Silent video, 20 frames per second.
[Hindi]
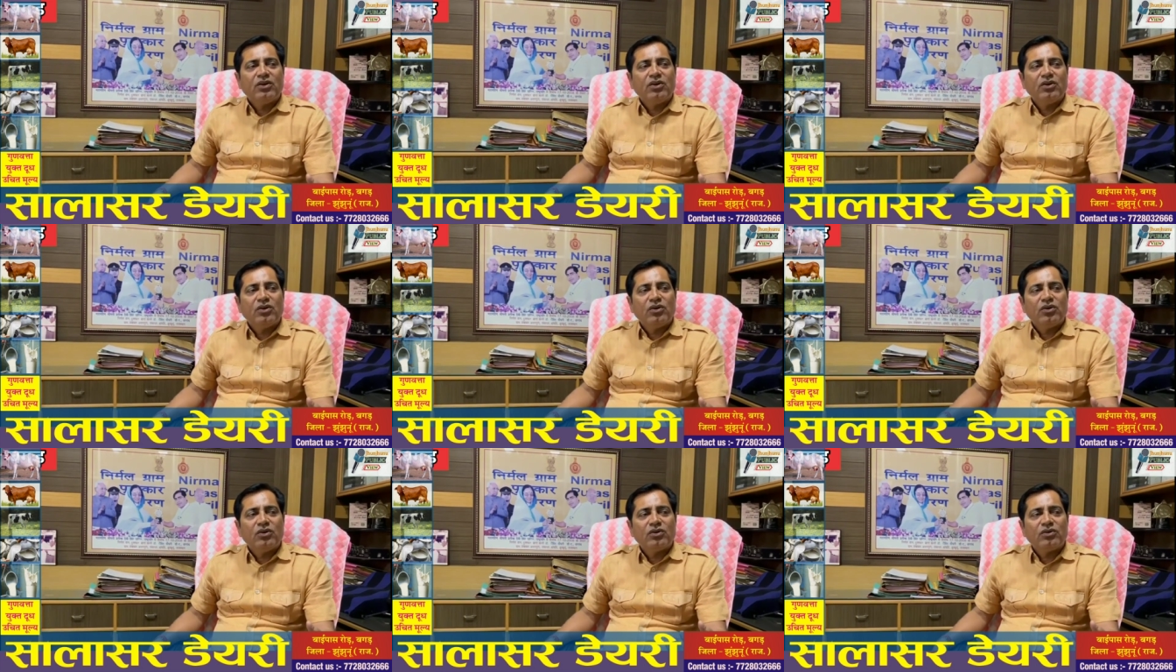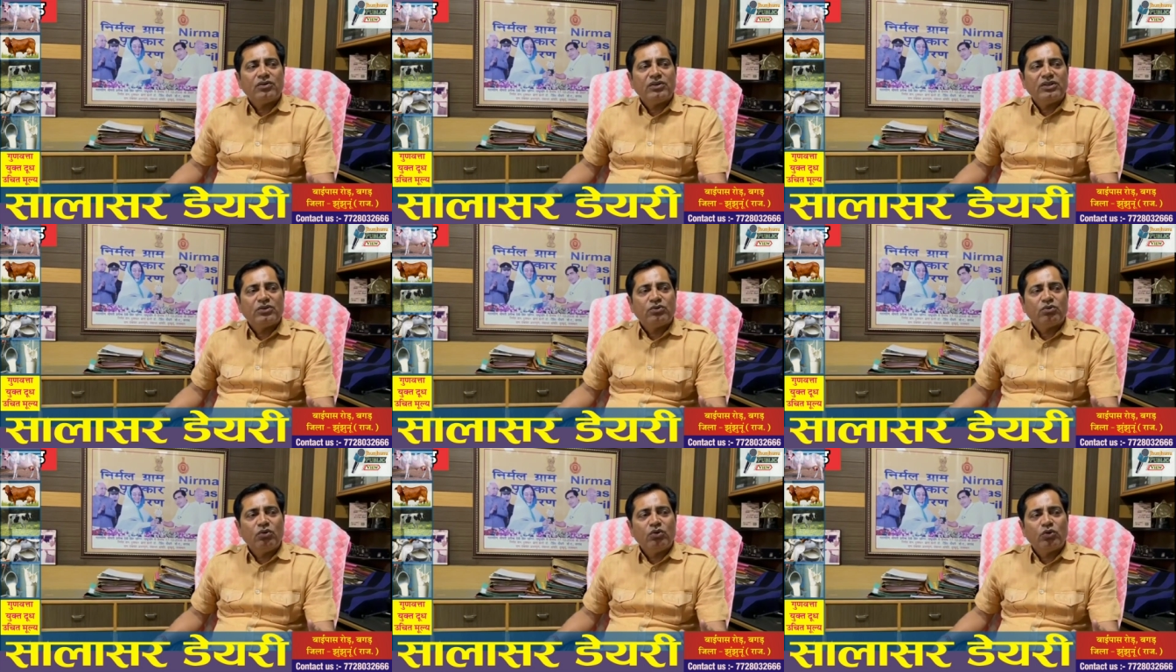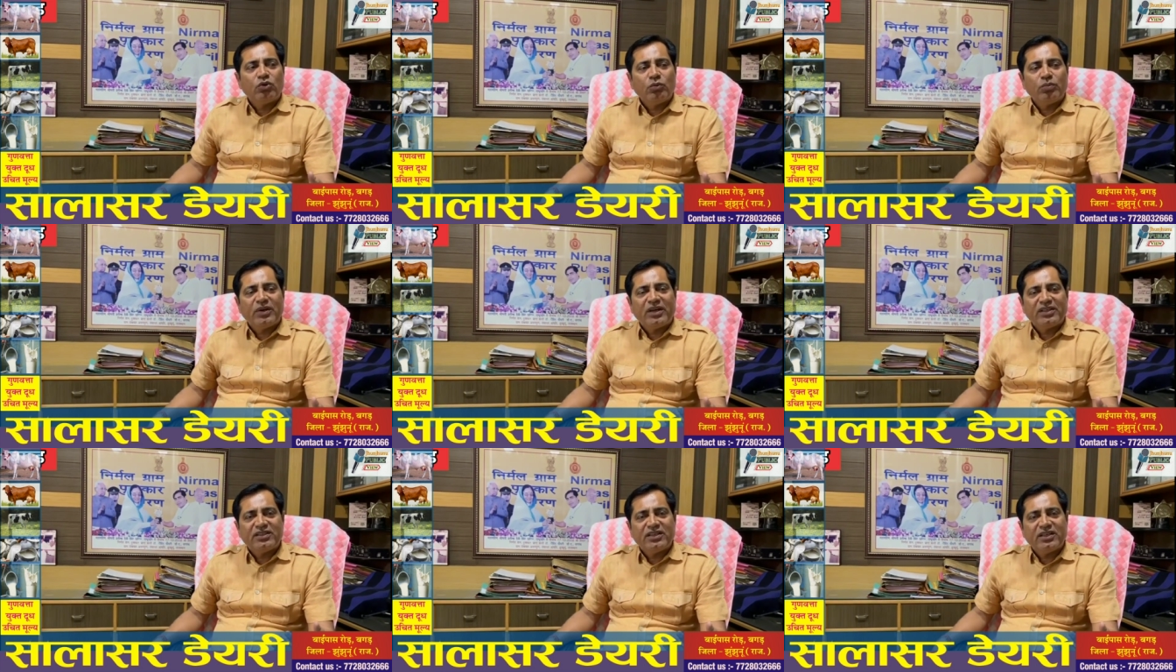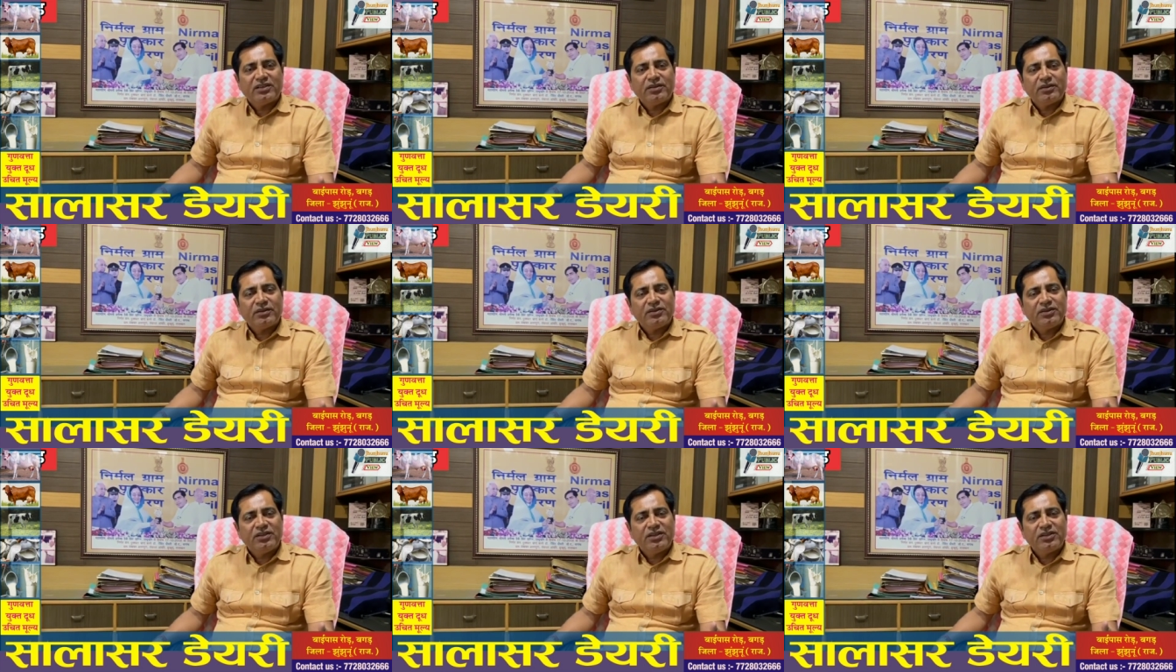और स्कूल टॉपर के साथ
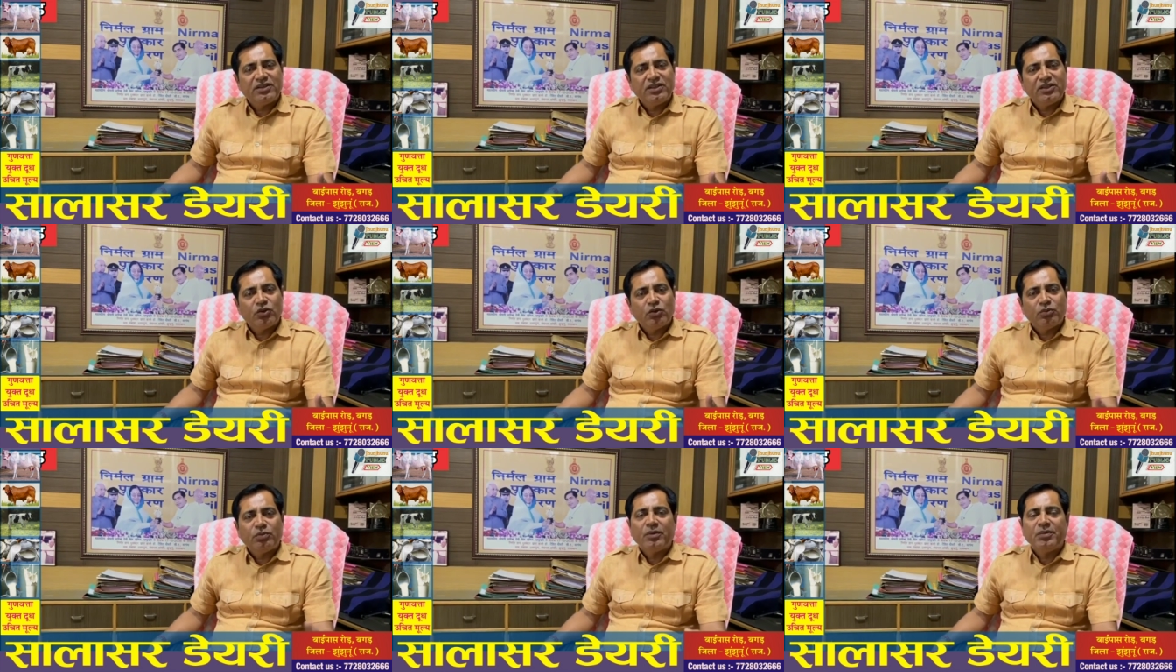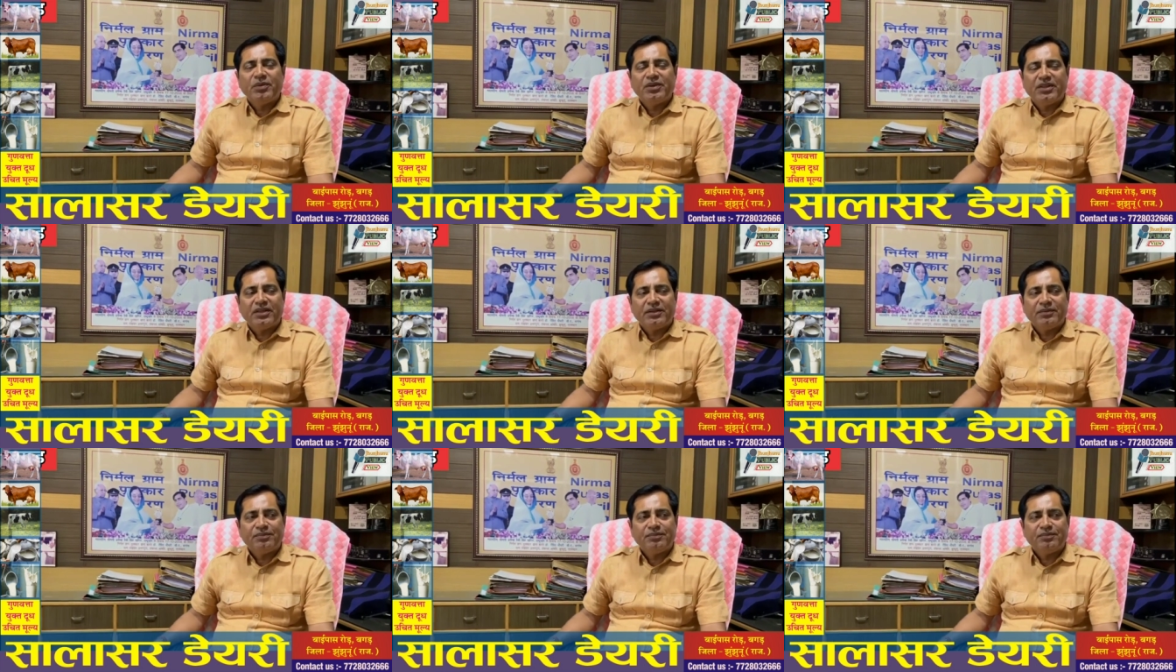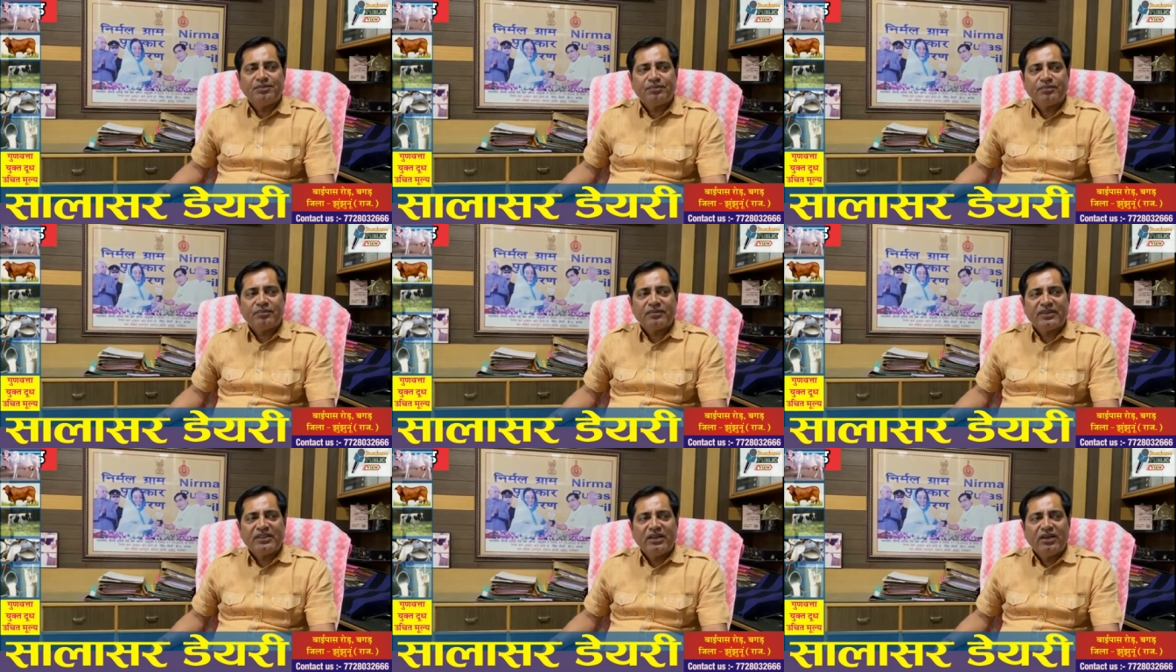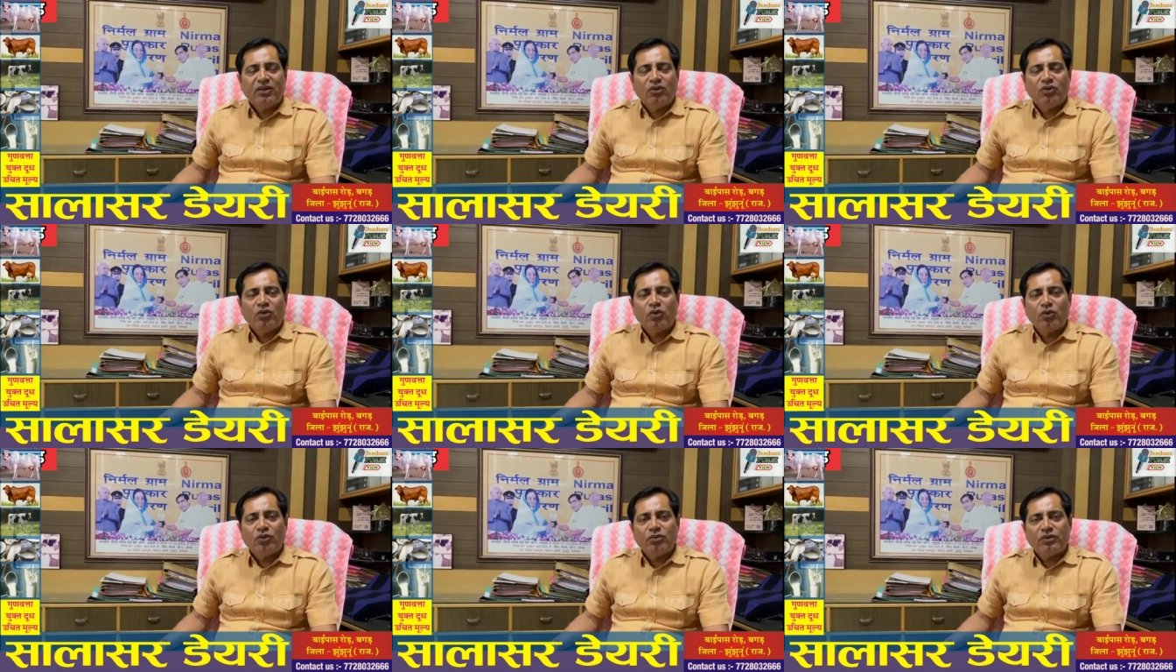साथ डिस्ट्रिक्ट टॉपर भी था
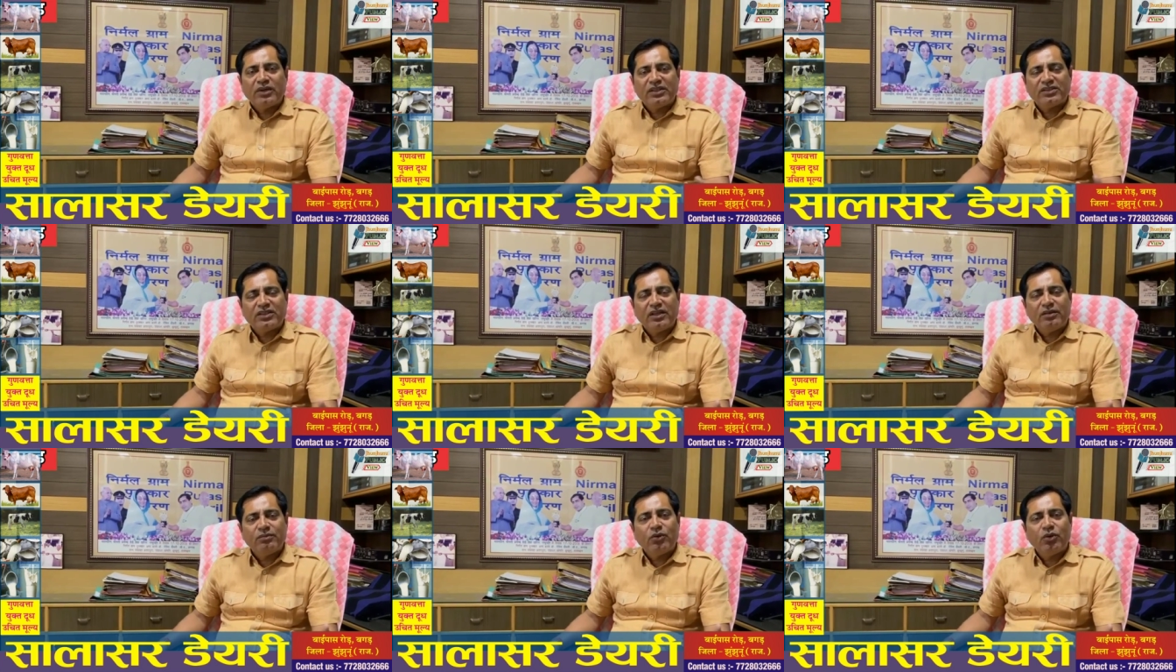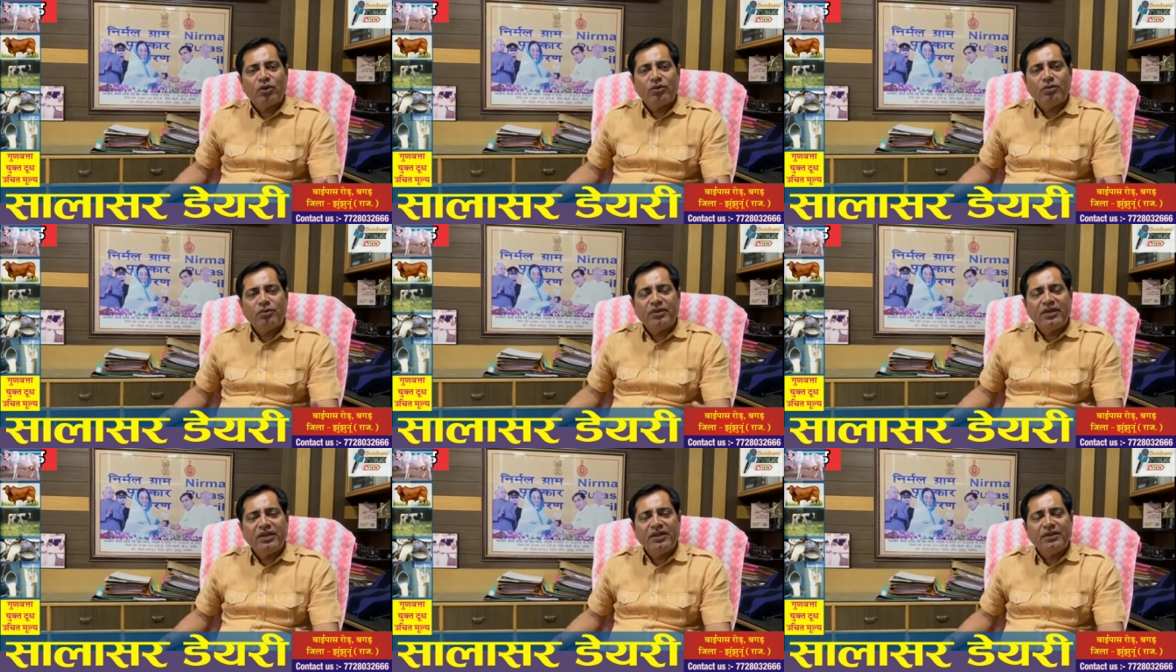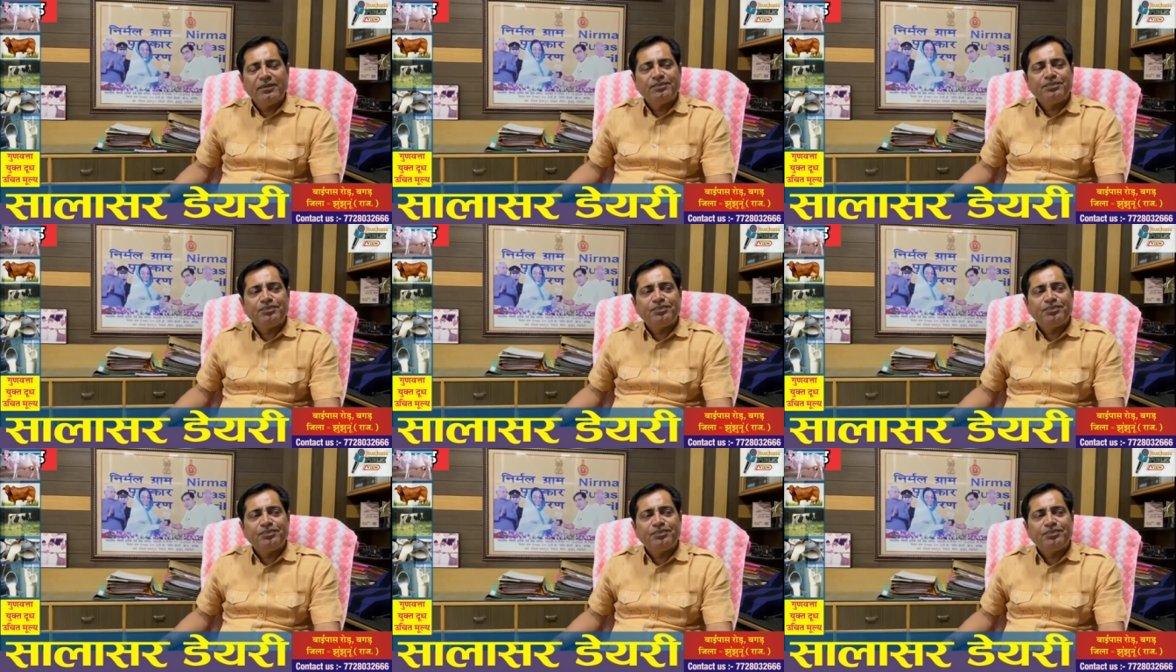और राजस्थान बोर्ड में मेरी